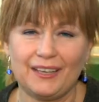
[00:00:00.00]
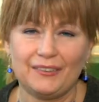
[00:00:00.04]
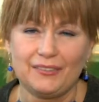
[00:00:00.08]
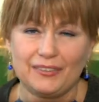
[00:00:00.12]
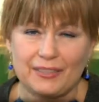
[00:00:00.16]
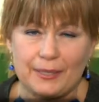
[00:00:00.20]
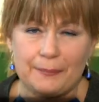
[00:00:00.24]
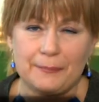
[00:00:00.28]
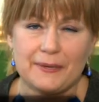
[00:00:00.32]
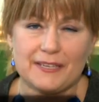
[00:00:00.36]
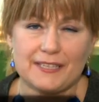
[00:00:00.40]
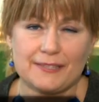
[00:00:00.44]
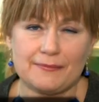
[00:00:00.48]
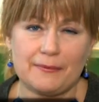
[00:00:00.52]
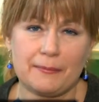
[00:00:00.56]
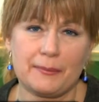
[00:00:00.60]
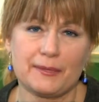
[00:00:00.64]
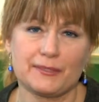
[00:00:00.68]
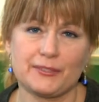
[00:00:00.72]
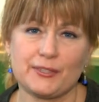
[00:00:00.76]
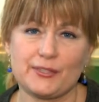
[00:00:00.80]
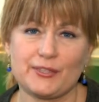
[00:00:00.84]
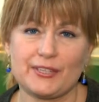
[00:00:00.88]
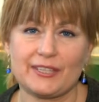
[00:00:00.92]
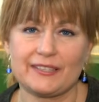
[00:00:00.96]
Witam
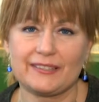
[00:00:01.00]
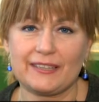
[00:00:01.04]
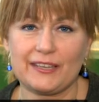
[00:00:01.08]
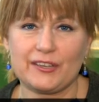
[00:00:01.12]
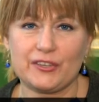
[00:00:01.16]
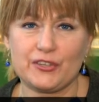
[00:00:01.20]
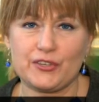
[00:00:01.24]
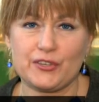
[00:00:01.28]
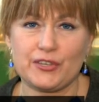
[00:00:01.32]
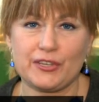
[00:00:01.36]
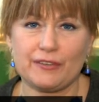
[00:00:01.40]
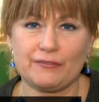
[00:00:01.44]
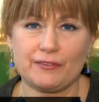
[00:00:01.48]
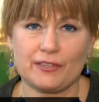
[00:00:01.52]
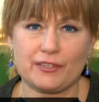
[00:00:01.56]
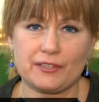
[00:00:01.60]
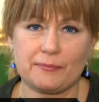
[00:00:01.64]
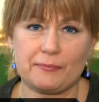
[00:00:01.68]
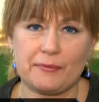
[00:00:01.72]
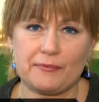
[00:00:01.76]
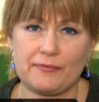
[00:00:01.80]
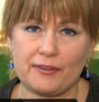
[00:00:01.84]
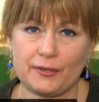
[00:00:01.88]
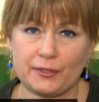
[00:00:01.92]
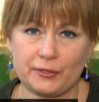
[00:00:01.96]
Państwa bardzo serdecznie w
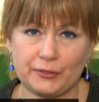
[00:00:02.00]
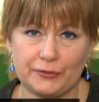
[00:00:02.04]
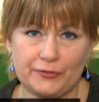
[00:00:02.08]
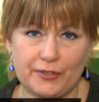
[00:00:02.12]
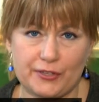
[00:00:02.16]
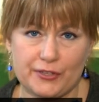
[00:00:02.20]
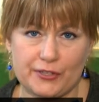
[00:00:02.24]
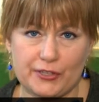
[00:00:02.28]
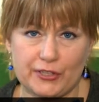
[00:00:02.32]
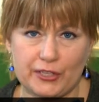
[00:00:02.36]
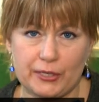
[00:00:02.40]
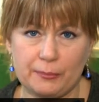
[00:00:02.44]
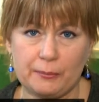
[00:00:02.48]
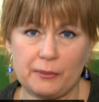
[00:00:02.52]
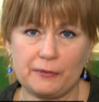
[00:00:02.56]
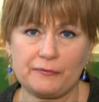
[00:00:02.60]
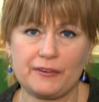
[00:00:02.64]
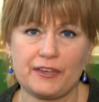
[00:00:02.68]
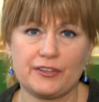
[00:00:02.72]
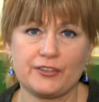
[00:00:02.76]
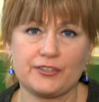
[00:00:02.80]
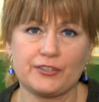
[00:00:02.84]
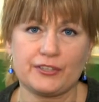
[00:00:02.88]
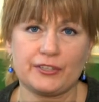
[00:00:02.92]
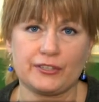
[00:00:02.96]
rozmowach odważnych i
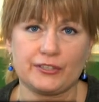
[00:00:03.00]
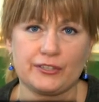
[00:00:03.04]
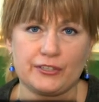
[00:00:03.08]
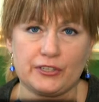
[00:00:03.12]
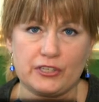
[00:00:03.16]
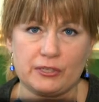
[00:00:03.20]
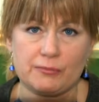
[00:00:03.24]
poważnych.